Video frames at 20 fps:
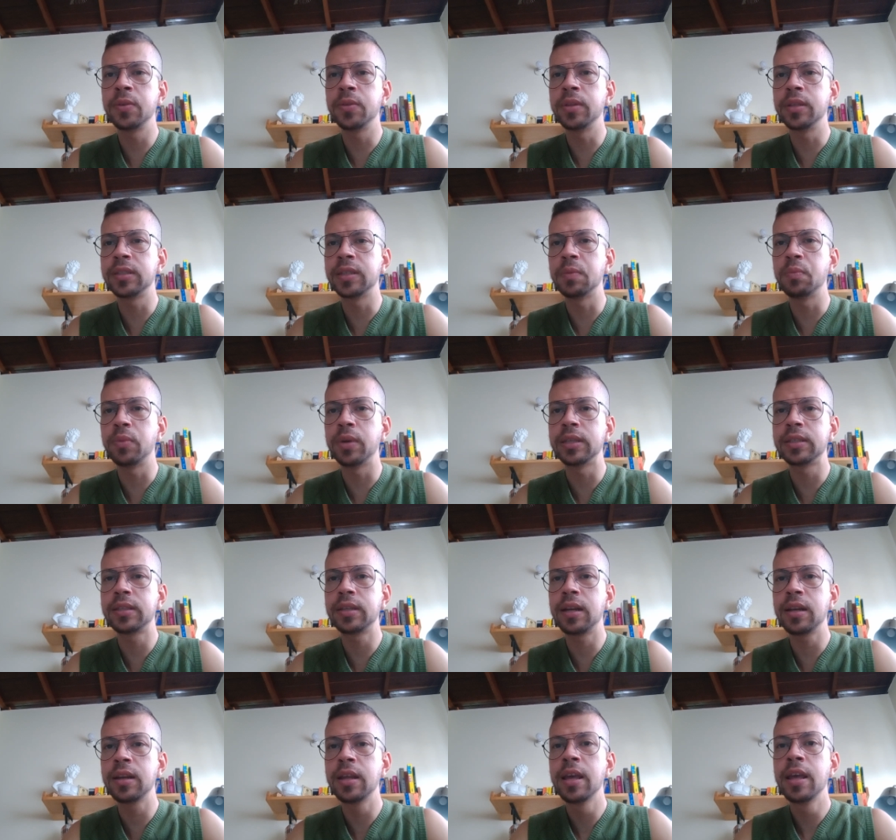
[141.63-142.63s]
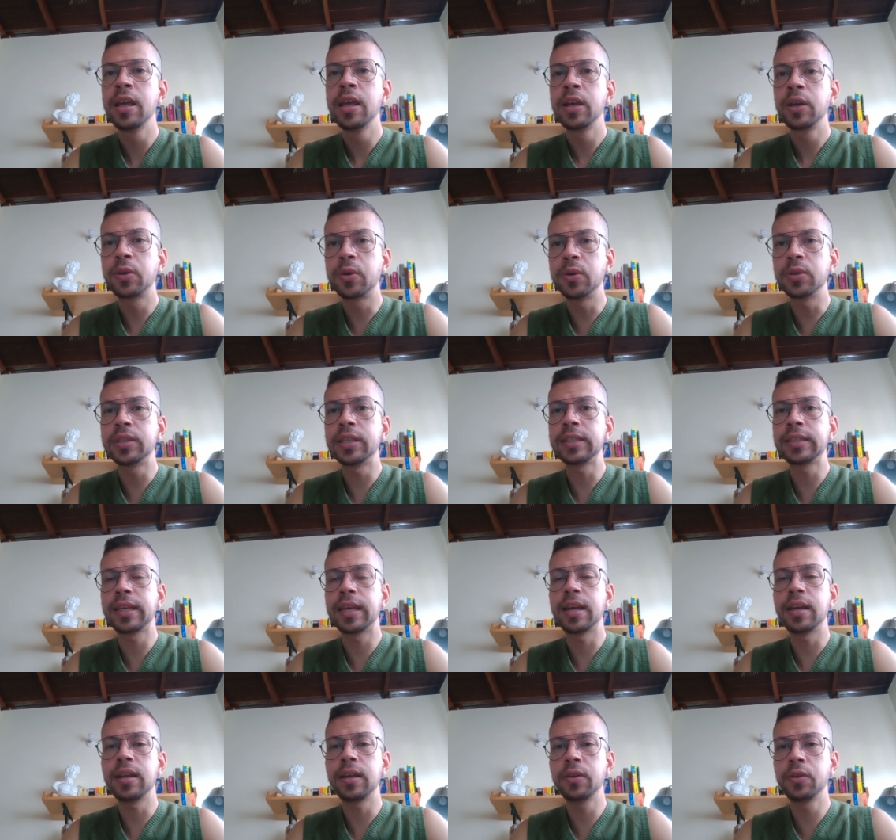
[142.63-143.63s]
donde se muestran cosas
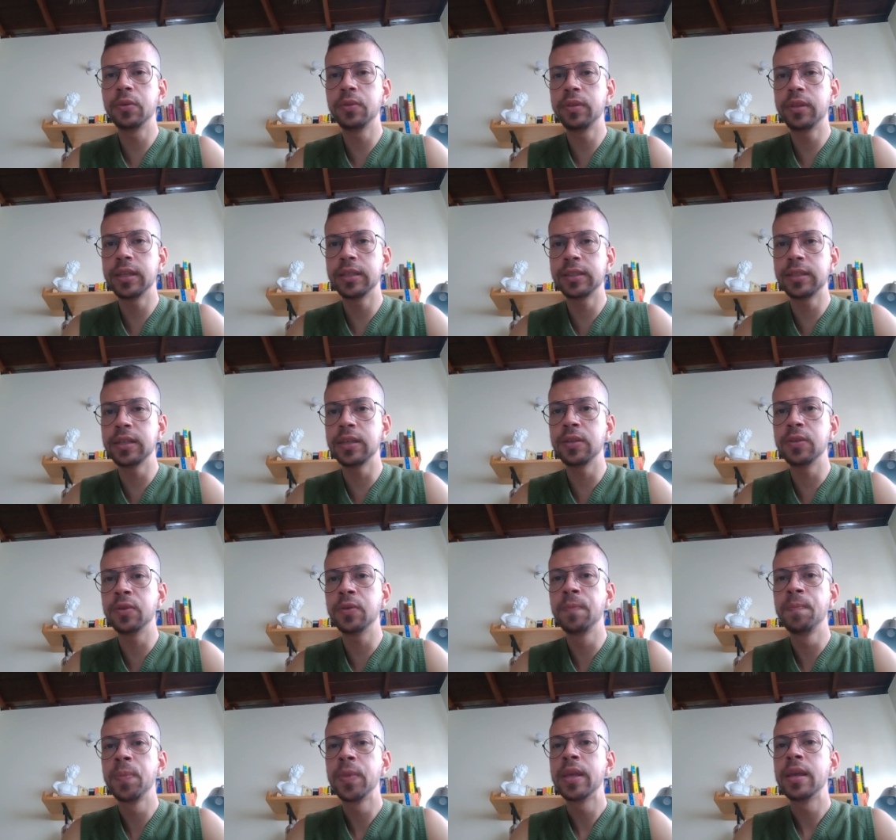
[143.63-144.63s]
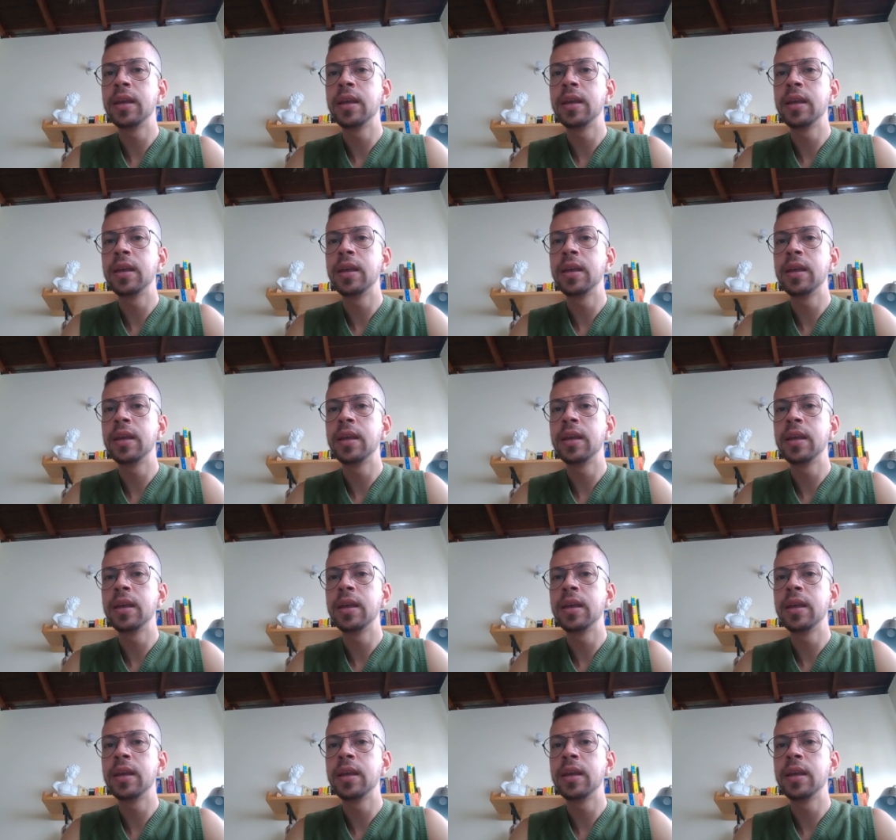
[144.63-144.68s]
que han acontecido